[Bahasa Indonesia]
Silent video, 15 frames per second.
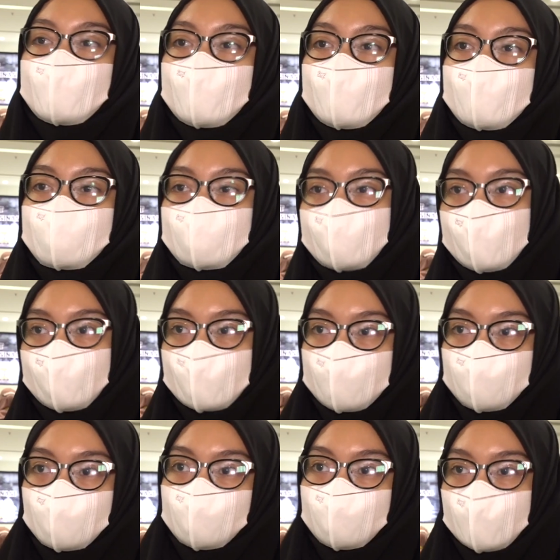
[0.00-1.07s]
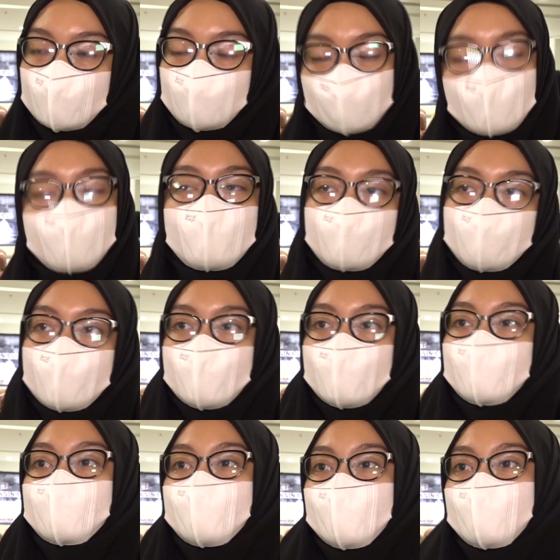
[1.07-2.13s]
Jadi setelah 30 menit udah baik-baik
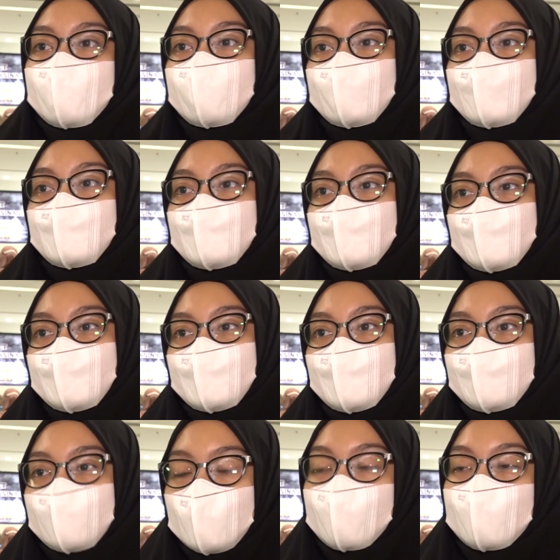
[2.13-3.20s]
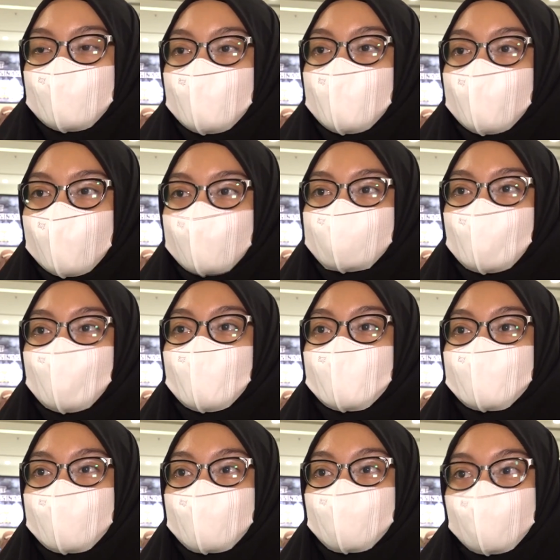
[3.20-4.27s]
aja. Namanya reaksi
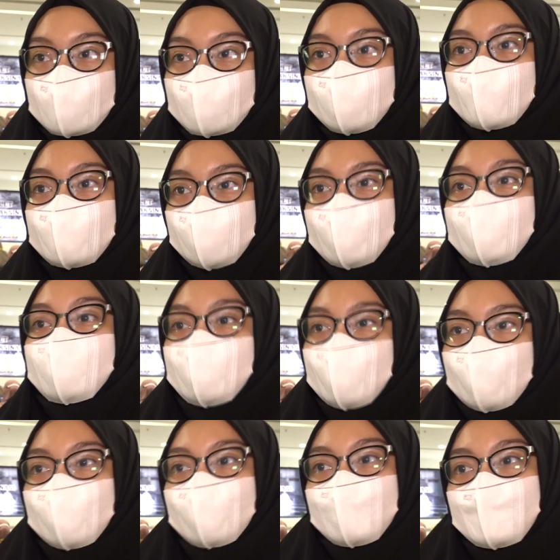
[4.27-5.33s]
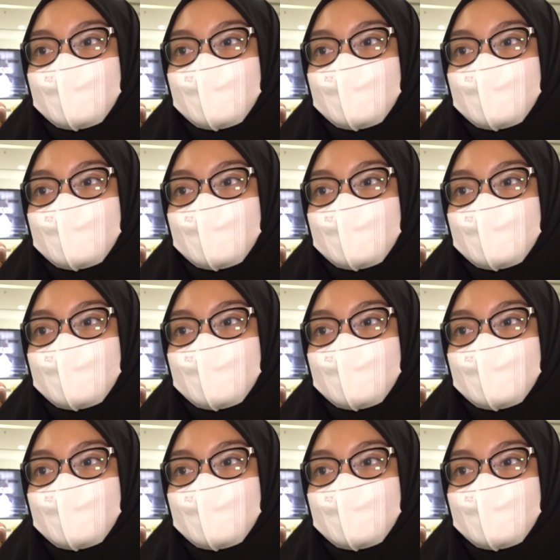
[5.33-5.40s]
wajar pas vaksin sih.